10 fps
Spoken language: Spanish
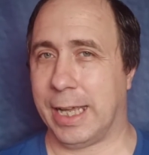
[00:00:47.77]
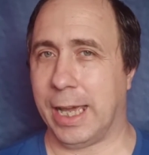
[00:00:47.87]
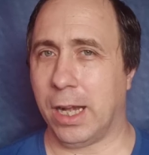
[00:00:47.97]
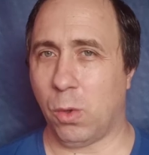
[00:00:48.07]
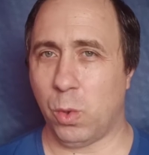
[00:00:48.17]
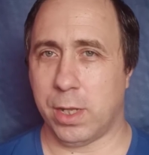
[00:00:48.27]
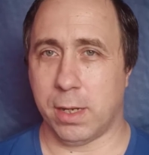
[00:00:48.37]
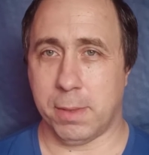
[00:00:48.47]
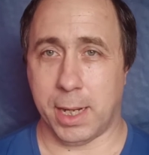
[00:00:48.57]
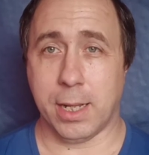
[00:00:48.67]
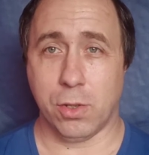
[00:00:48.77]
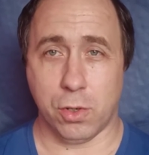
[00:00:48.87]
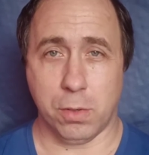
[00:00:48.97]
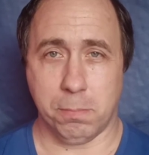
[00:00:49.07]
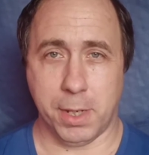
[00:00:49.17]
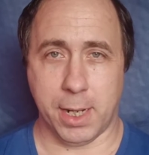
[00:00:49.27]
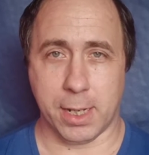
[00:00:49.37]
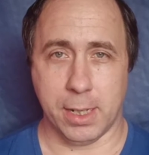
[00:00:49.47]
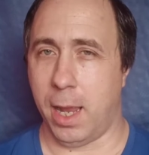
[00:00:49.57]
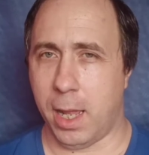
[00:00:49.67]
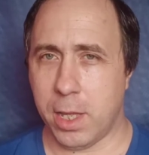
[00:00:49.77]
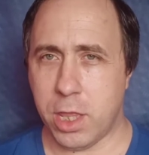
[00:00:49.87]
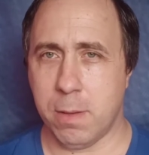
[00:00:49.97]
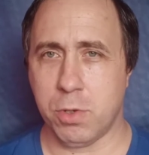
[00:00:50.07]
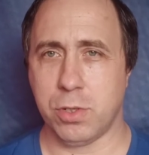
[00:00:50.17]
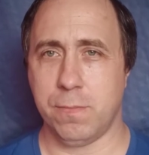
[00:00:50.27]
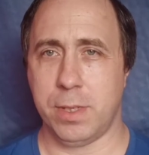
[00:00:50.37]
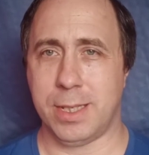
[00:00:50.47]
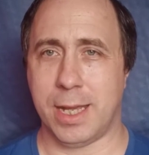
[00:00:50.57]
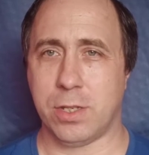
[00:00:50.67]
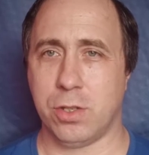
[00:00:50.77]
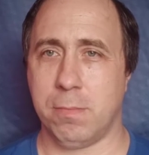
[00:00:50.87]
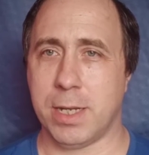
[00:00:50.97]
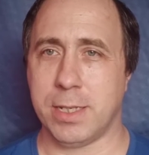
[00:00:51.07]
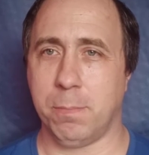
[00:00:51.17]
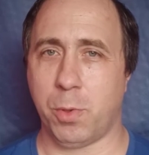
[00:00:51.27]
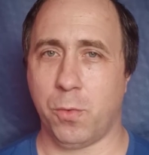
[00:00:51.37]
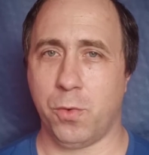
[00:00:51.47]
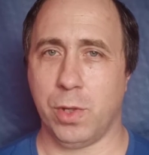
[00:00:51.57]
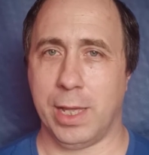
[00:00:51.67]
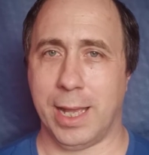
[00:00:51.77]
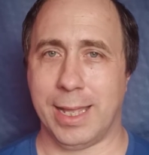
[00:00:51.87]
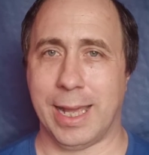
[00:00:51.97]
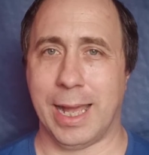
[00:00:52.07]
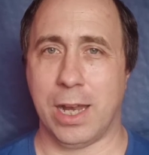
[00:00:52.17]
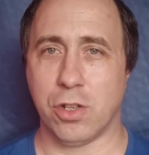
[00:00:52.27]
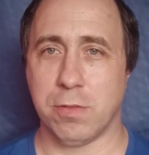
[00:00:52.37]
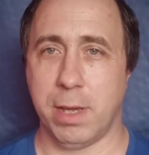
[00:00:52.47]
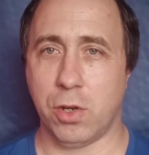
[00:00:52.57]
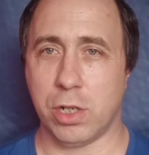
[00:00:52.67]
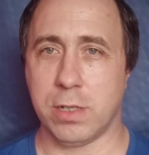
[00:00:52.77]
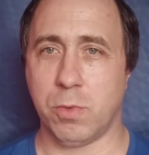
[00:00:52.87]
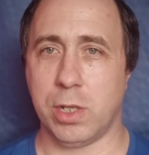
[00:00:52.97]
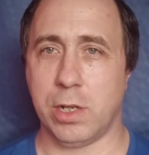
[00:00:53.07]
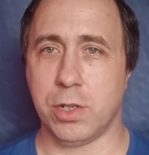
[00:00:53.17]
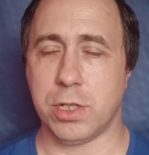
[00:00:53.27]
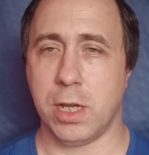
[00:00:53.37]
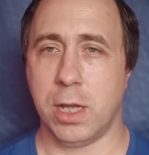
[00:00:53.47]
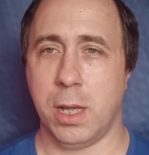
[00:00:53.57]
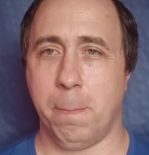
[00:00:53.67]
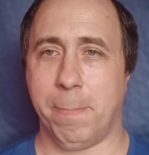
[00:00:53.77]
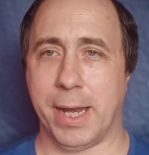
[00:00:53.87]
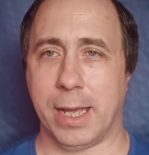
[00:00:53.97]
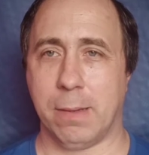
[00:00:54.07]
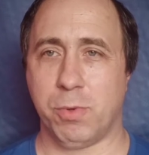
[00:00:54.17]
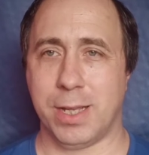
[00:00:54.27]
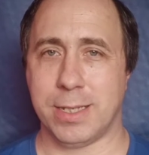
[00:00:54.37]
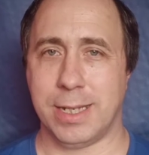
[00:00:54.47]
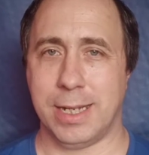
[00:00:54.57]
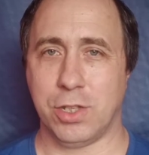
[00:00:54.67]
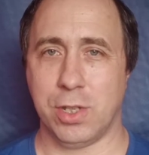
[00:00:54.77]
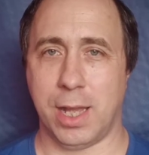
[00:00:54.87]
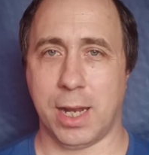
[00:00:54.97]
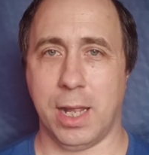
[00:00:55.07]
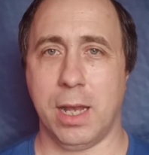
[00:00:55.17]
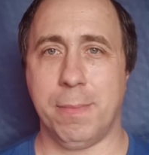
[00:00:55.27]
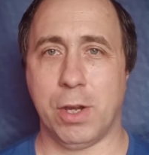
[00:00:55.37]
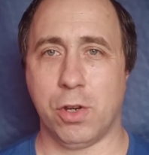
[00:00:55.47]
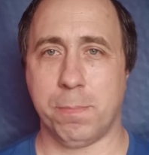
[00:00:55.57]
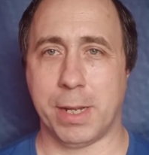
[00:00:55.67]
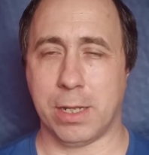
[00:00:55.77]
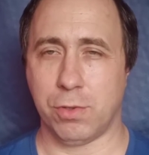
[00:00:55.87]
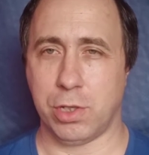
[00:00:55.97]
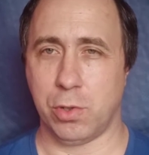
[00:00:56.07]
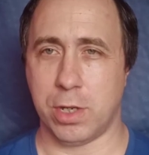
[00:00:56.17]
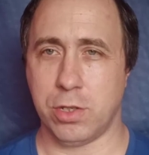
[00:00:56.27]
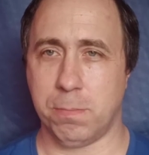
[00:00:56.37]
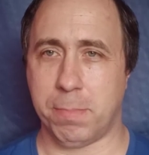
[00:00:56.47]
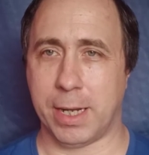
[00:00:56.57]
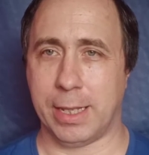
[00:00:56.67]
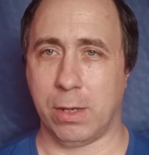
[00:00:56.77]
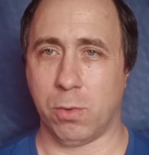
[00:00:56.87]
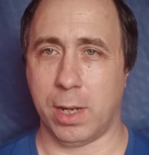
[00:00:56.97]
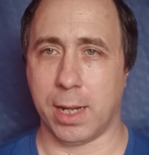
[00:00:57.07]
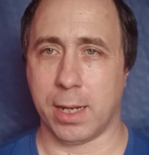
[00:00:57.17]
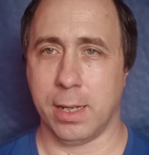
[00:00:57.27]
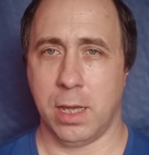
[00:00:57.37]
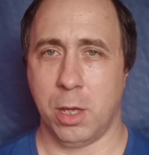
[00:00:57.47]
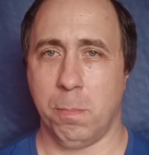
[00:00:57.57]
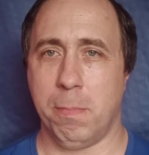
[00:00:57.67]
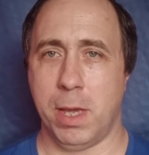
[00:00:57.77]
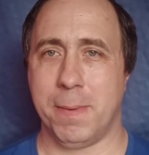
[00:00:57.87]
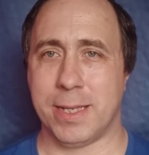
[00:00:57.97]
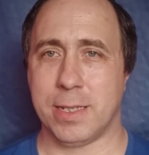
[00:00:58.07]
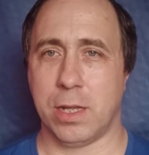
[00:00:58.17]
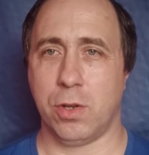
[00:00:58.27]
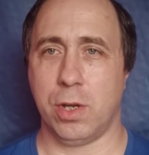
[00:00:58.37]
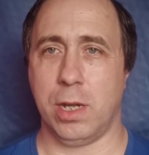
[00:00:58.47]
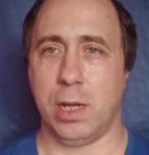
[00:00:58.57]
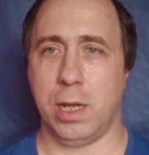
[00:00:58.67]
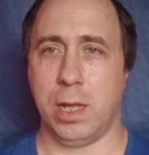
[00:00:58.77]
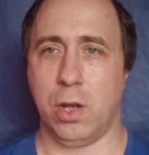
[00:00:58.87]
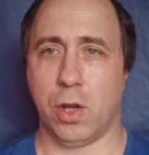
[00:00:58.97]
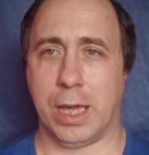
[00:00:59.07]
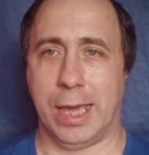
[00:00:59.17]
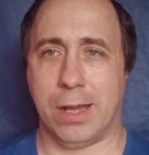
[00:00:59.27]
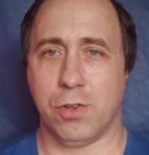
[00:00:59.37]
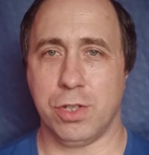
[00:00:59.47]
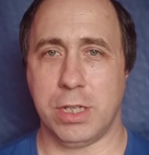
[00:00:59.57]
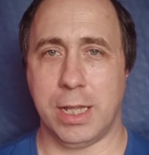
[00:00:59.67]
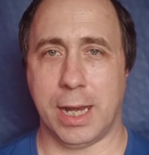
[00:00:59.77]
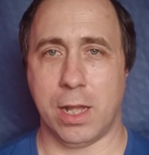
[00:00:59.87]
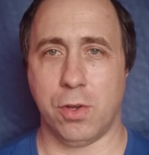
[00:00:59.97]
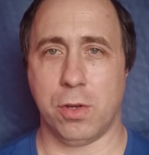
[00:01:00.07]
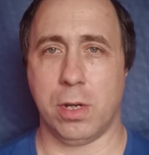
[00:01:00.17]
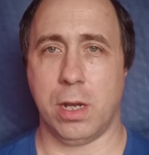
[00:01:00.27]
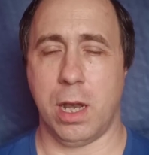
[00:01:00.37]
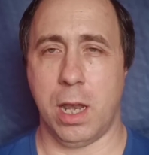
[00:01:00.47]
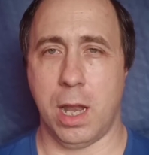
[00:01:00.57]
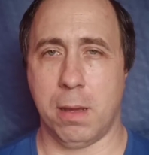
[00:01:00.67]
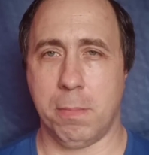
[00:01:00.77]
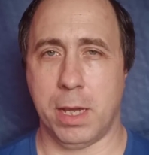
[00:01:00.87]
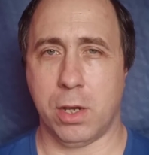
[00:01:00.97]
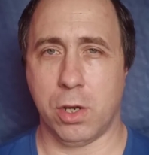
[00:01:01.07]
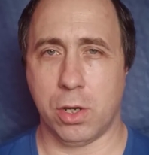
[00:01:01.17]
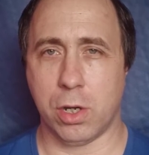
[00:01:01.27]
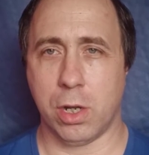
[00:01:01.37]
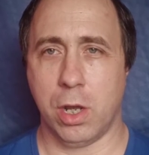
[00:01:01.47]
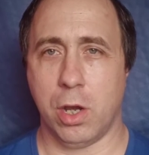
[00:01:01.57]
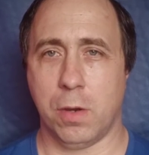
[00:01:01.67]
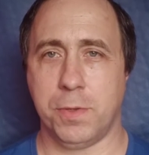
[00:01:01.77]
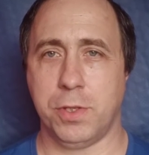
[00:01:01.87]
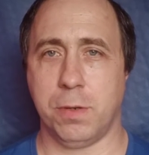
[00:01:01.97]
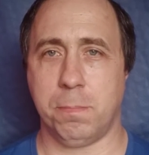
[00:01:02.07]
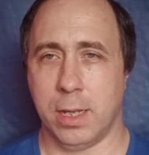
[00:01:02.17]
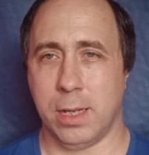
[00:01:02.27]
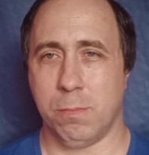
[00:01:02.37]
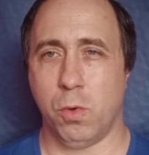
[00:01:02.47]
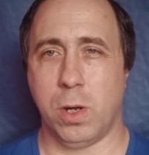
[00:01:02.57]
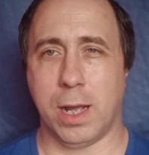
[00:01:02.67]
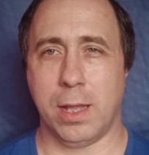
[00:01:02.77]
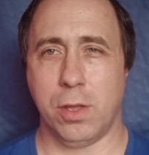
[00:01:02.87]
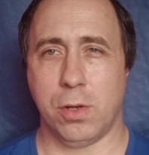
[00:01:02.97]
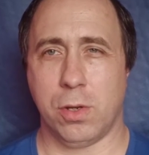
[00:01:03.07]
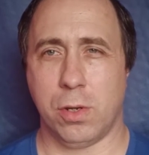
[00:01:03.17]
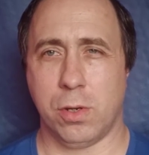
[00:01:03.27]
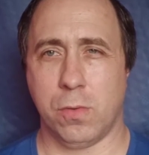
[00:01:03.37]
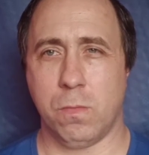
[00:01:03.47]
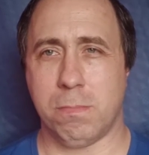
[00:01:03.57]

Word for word: ¿qué router barato comprar? Echemos un vistazo más en profundidad a los mejores modelos para que puedas seleccionar el mejor para tu situación particular. Me he basado en lo que he considerado la mejor opción buscando un